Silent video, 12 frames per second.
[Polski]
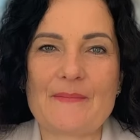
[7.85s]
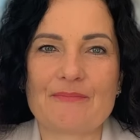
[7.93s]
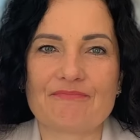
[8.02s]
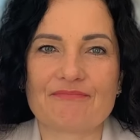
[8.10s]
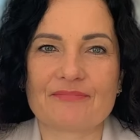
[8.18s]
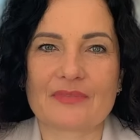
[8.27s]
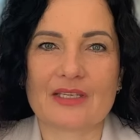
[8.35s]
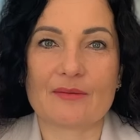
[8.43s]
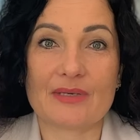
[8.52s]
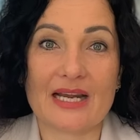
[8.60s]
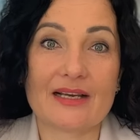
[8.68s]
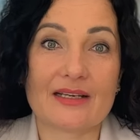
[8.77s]
Mm,
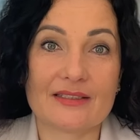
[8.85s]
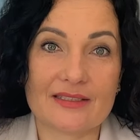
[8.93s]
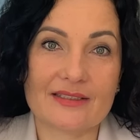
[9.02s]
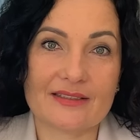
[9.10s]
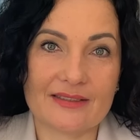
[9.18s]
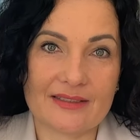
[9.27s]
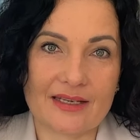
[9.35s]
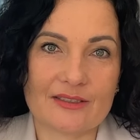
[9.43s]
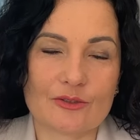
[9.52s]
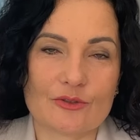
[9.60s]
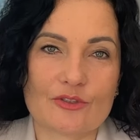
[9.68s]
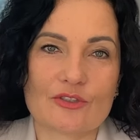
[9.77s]
brak energii na
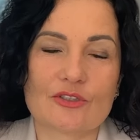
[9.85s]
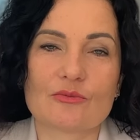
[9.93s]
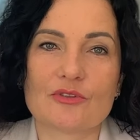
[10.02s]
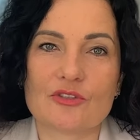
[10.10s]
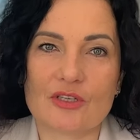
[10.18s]
to i siły,